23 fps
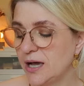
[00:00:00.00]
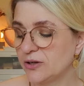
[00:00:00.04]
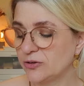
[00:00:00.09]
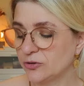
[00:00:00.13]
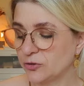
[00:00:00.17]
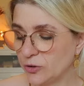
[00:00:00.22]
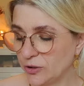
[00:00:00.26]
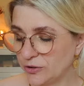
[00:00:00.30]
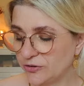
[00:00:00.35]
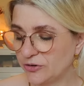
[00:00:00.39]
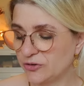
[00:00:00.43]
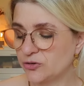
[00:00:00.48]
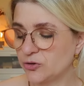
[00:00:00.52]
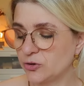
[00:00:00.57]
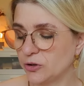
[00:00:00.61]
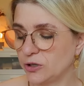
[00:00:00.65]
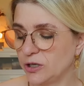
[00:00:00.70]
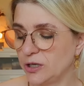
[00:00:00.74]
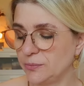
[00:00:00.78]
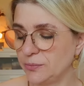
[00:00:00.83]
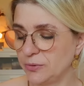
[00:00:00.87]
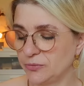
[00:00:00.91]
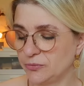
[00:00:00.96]
Sollst es
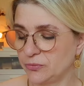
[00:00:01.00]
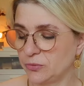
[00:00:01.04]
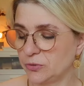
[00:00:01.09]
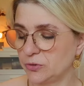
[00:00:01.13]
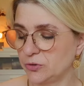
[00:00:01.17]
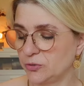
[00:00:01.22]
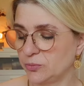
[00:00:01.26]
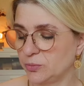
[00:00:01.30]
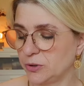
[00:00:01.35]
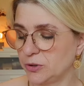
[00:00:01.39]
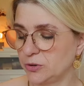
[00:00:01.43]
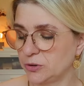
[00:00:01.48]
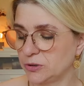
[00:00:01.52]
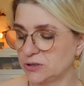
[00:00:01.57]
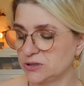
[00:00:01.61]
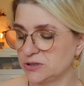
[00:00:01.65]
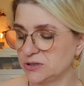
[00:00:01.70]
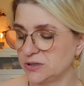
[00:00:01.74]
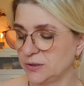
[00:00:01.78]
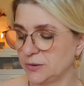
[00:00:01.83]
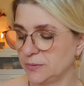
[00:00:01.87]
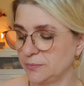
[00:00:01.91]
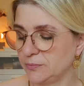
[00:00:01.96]
schütteln, bevor du es
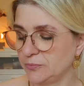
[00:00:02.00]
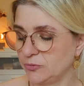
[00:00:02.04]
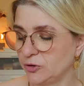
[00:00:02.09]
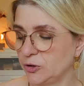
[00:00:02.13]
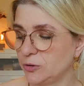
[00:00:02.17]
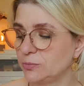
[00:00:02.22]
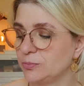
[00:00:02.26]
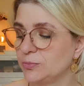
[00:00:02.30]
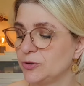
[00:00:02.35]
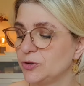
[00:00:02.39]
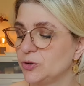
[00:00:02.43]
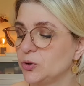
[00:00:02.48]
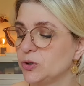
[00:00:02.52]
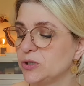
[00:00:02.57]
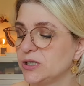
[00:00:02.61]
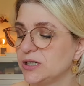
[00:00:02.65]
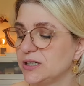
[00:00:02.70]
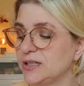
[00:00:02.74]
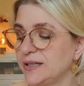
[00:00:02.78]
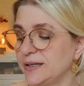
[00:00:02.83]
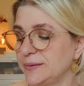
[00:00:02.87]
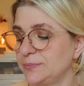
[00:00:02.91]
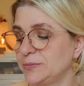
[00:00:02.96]
benutzt. Von
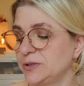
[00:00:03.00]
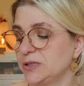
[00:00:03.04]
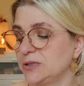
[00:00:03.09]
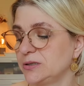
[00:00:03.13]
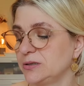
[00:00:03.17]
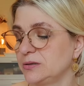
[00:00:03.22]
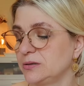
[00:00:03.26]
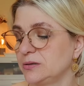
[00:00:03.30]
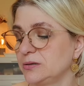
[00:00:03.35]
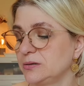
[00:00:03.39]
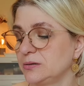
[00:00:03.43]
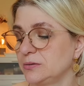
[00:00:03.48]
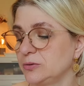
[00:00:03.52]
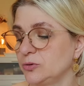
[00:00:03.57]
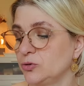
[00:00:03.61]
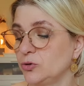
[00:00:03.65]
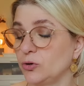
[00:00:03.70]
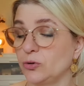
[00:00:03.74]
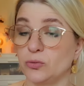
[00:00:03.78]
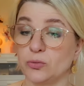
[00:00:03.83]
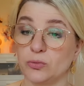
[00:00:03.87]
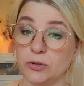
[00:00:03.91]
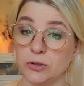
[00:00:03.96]
Beauty Debt. Das
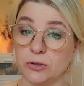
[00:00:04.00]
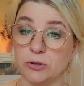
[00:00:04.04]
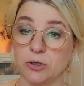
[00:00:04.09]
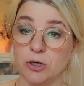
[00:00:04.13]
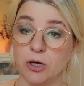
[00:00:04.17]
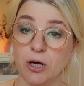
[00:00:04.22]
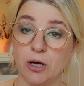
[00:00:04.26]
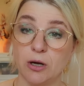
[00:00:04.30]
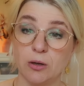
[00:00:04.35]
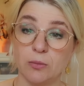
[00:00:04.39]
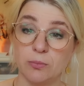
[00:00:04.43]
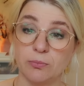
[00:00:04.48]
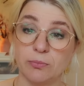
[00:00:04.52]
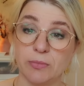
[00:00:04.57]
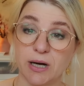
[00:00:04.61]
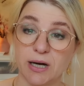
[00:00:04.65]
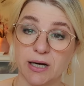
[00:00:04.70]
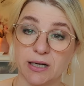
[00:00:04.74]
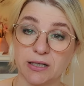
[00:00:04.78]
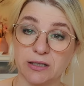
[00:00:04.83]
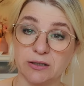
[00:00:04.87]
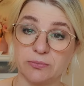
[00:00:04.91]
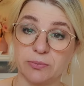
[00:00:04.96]
ist ja so eine
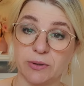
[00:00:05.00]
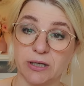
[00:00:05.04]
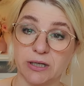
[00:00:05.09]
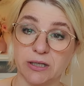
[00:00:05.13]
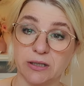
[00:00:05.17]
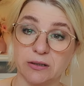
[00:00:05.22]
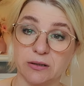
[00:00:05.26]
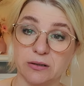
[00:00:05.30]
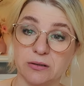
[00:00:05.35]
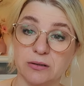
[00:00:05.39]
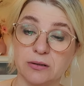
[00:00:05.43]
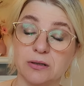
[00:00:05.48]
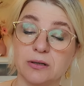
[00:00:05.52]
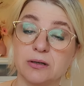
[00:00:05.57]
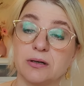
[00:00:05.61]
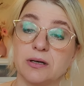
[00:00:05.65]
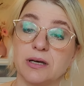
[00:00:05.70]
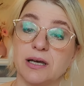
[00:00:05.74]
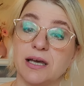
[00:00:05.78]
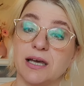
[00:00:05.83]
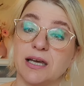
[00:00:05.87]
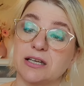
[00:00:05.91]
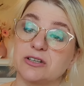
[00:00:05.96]
Marke bei
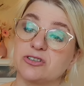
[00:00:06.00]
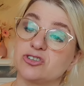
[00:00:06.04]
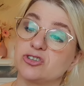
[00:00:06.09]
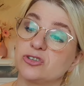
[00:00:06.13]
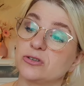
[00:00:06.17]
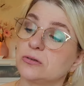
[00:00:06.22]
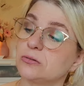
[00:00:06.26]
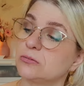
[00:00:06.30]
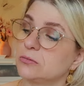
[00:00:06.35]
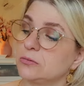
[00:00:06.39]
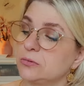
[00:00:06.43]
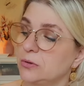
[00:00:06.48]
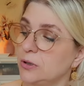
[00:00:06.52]
Action.